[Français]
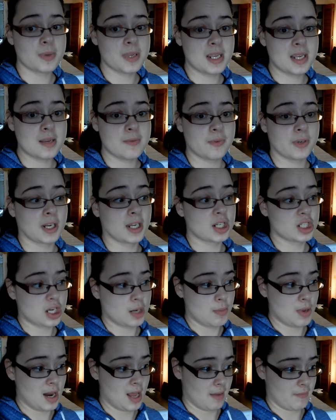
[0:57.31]
Puis il faudrait que
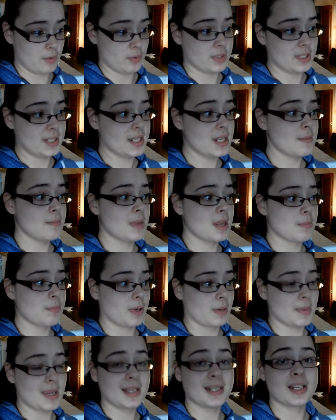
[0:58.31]
j'aille me laver aussi. Mais
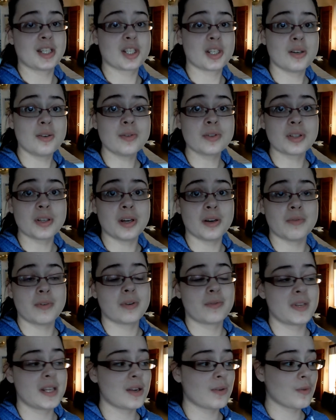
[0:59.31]
première des choses, on
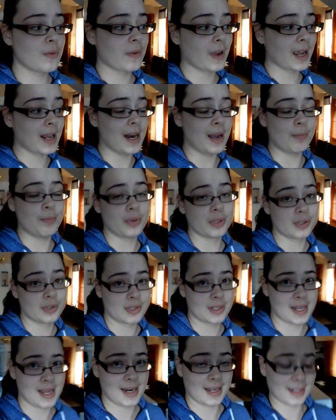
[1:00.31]
va venir ouvrir la porte
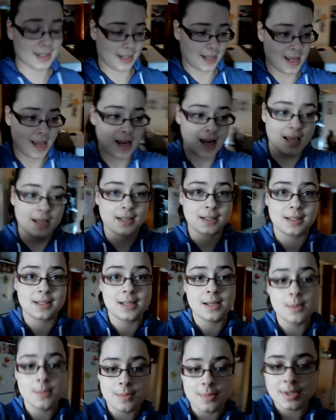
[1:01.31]
du calendrier
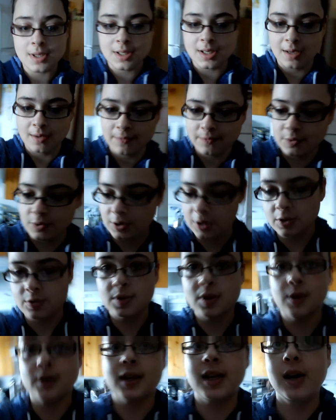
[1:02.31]
ensemble. Dans le fond,
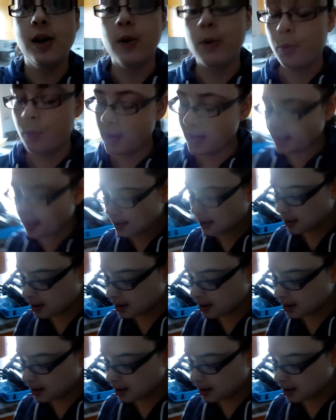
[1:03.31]
aujourd'hui, on est le 8.